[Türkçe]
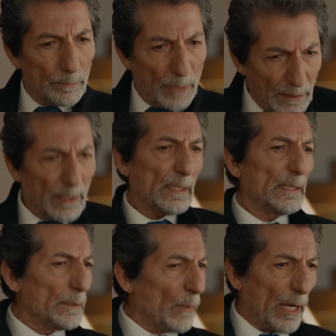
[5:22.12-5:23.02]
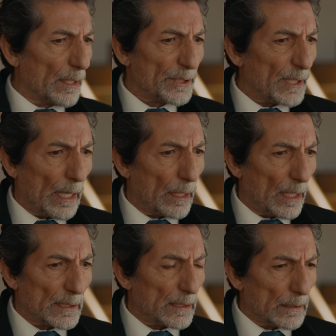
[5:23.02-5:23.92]
Ben de kızdım ayrıca yani
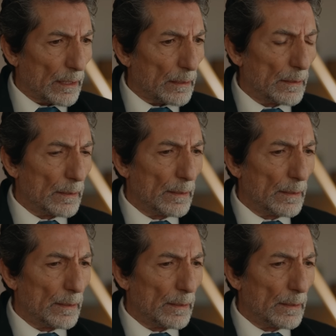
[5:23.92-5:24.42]
aslında.